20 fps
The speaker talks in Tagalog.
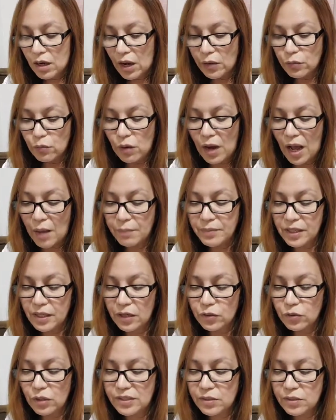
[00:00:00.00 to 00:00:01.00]
Ngayon wala kaming
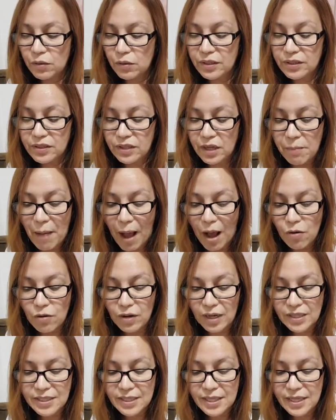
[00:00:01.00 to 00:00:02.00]
ano kasi walang trabaho
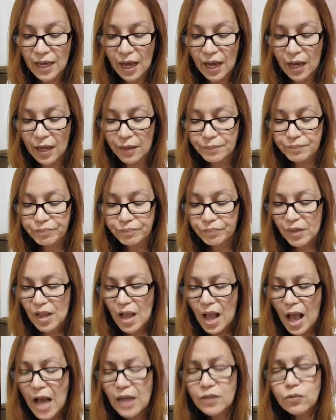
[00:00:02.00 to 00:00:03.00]
kasi nga
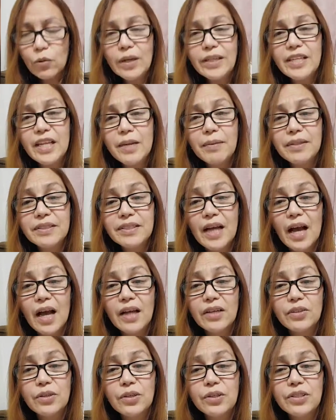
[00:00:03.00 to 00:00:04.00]
actually hindi naman siya
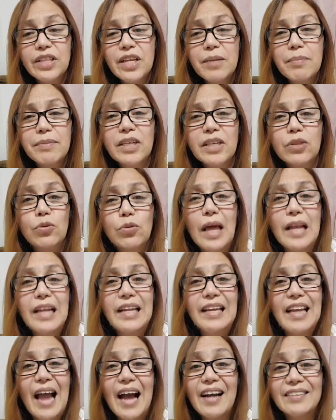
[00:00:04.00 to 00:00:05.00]
ano, hindi naman siya
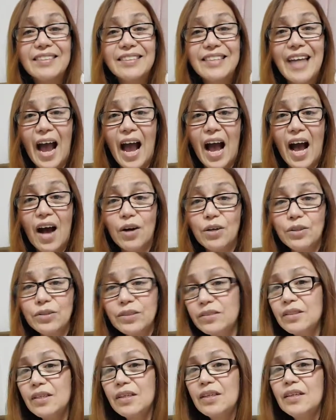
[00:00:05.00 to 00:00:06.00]
totally
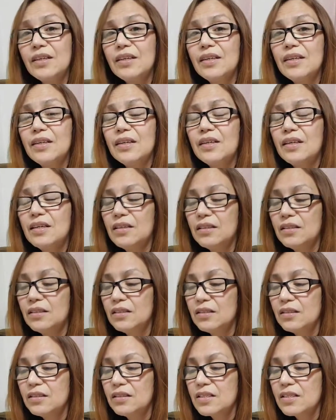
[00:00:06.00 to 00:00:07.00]
lockdown.
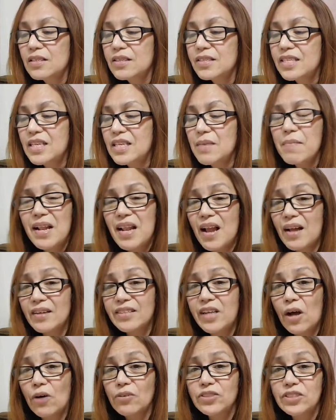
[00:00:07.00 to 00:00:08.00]

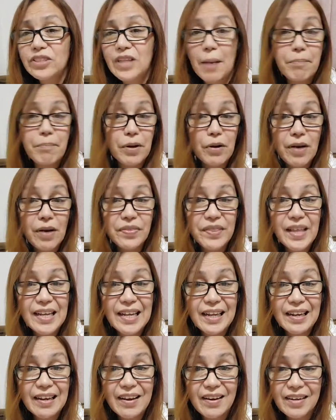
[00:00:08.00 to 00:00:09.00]
Semi-lockdown siya pero ang
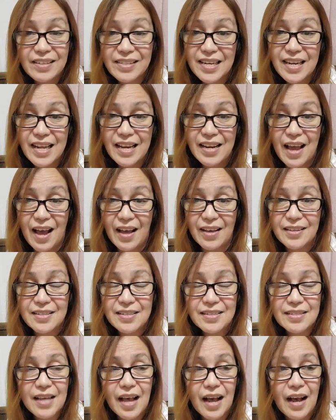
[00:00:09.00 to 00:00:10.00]
dineclared nila
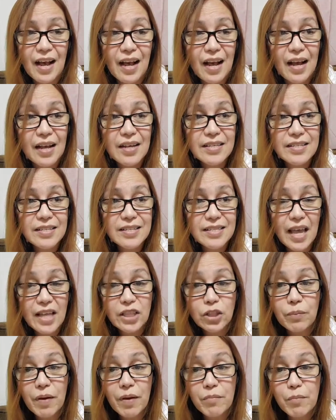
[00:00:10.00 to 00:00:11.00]
is a uh,
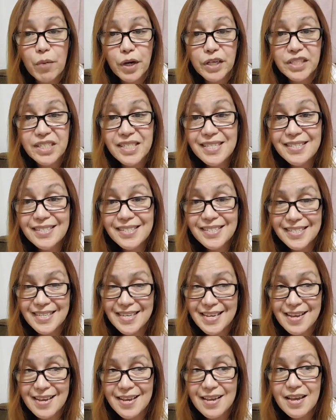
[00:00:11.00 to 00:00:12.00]
state of
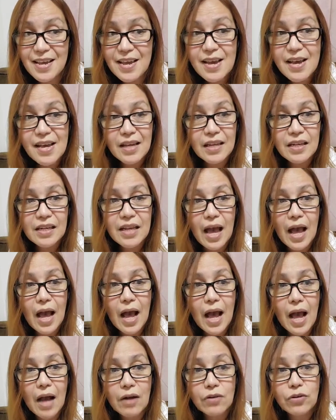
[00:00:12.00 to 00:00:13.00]
emergency
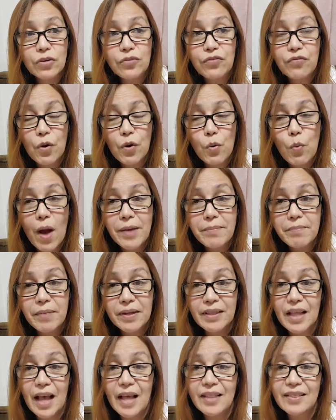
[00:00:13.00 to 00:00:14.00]
na good for one
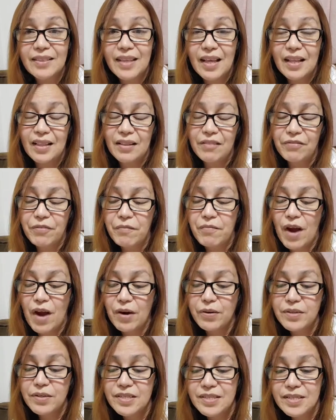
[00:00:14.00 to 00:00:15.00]
month until
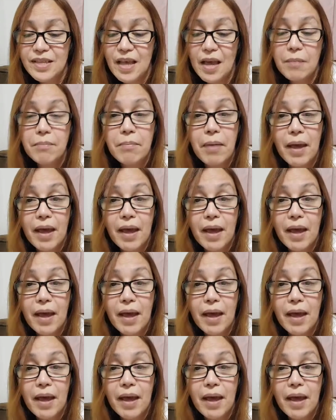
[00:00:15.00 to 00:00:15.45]
February 7.